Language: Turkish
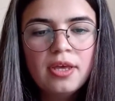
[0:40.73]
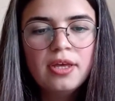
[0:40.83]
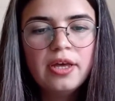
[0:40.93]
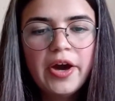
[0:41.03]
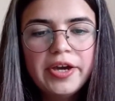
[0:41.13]

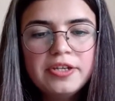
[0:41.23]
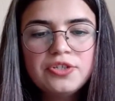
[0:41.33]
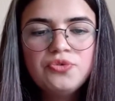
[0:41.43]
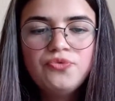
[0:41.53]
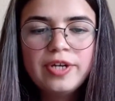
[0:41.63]
E,
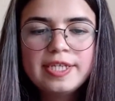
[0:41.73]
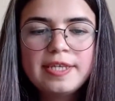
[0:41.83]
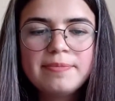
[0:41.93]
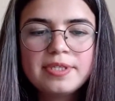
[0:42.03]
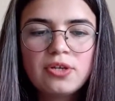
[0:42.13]
ayrıca
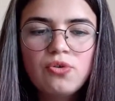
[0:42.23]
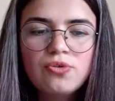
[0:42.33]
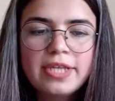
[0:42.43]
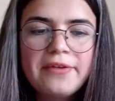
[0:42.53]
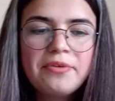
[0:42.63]
üniversitemizde
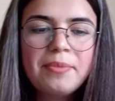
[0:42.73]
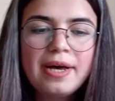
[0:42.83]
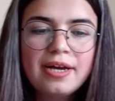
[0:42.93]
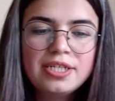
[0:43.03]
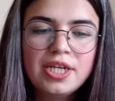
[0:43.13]
konser ve
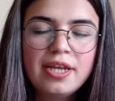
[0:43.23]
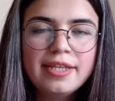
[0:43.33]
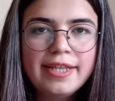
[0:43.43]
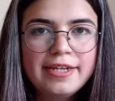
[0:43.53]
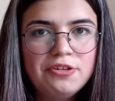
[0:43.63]
bahar
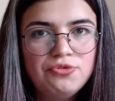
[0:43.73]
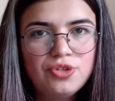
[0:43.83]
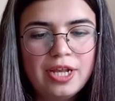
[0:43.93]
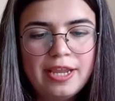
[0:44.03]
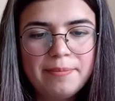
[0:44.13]
şenlikleri de
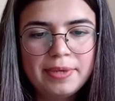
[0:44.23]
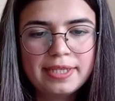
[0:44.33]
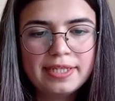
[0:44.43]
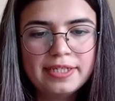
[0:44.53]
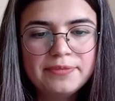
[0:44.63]

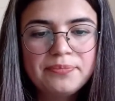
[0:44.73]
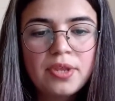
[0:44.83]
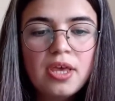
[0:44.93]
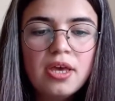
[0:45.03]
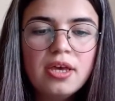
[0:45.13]
düzenlenmektedir.
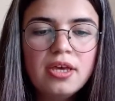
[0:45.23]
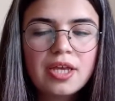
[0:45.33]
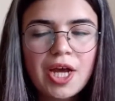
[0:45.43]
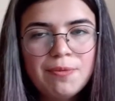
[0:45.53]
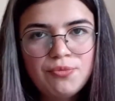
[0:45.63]

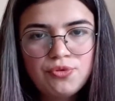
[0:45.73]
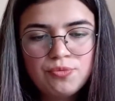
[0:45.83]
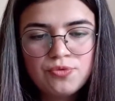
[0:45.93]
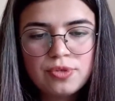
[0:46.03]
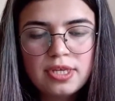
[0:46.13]

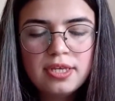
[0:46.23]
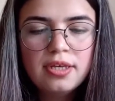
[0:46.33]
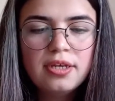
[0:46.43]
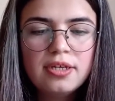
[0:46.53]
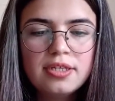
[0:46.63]
Kampüsümüzde
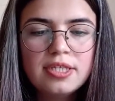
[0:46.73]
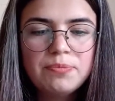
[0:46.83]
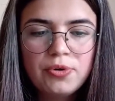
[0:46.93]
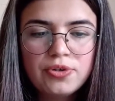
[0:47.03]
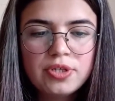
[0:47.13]

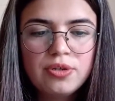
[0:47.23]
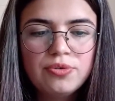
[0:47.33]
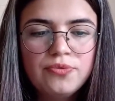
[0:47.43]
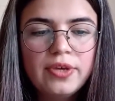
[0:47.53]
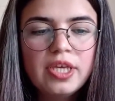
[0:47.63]
spor
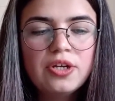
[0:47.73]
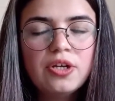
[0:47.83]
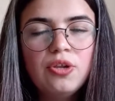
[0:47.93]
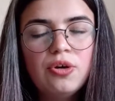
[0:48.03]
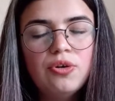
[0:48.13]
salonu ve
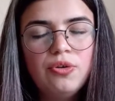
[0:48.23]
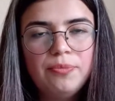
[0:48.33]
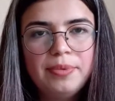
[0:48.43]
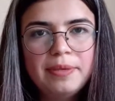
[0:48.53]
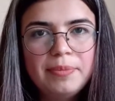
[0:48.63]
yarı
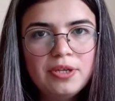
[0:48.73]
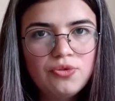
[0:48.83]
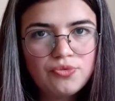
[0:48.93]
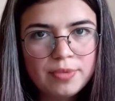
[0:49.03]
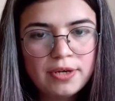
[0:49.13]
olimpik bir
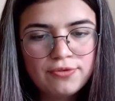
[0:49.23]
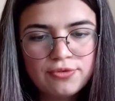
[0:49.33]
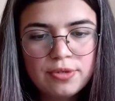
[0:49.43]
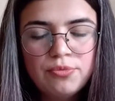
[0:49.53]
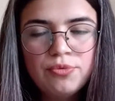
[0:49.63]
yüzme
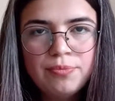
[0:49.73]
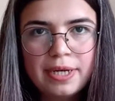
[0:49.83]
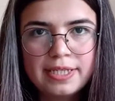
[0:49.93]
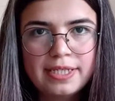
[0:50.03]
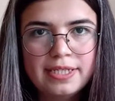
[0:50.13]
havuzu da
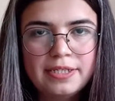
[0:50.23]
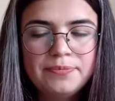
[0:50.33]
bulunmaktadır.